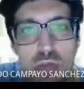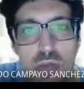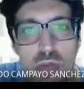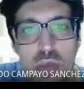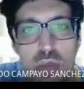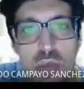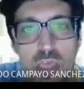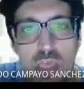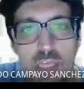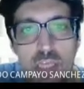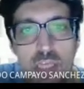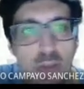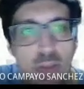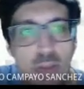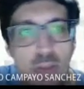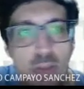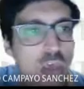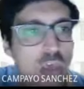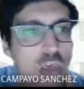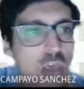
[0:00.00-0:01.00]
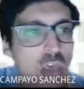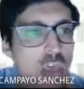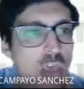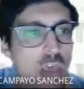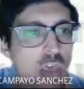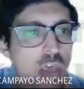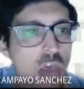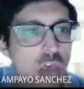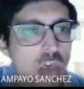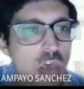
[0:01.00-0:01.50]
Espero
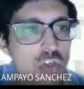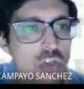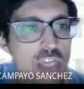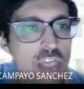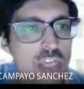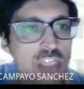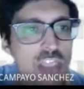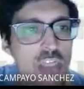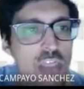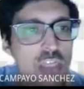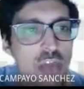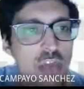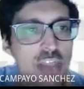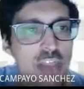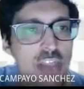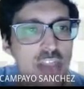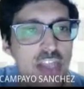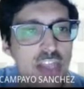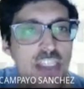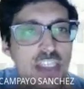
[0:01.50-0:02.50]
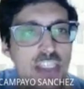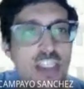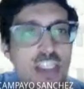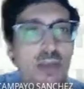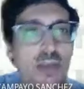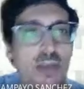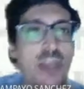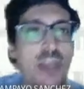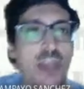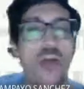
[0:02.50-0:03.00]
que os haya sido de interés este
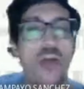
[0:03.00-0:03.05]
vídeo